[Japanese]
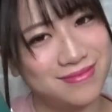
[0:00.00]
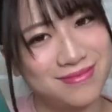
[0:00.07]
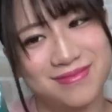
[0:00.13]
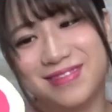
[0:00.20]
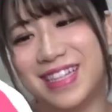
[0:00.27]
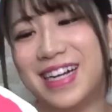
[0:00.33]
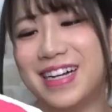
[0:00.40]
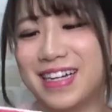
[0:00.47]

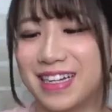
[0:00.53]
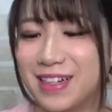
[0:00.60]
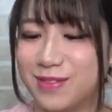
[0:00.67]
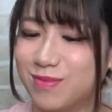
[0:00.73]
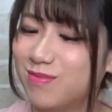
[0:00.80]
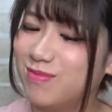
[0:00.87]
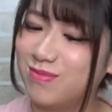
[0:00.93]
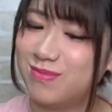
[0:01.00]
なんか
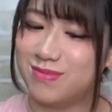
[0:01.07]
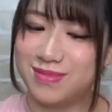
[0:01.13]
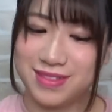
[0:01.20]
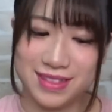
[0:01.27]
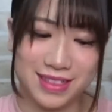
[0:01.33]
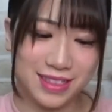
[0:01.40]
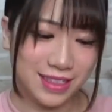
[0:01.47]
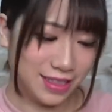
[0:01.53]
ん
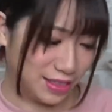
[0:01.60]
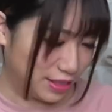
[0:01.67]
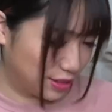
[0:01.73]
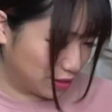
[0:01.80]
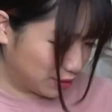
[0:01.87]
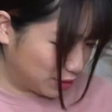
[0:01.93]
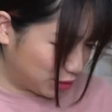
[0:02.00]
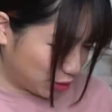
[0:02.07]

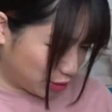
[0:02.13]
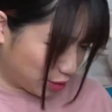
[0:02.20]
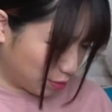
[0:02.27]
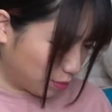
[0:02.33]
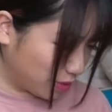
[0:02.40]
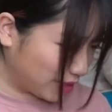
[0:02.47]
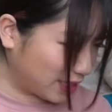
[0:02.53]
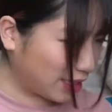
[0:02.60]
ちょっと
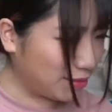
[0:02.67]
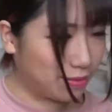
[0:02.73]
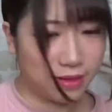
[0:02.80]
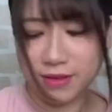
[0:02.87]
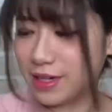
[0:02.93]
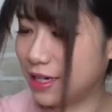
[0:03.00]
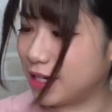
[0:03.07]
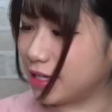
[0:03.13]
もう一回
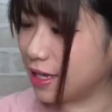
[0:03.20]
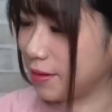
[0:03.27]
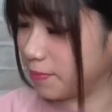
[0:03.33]
周りにテー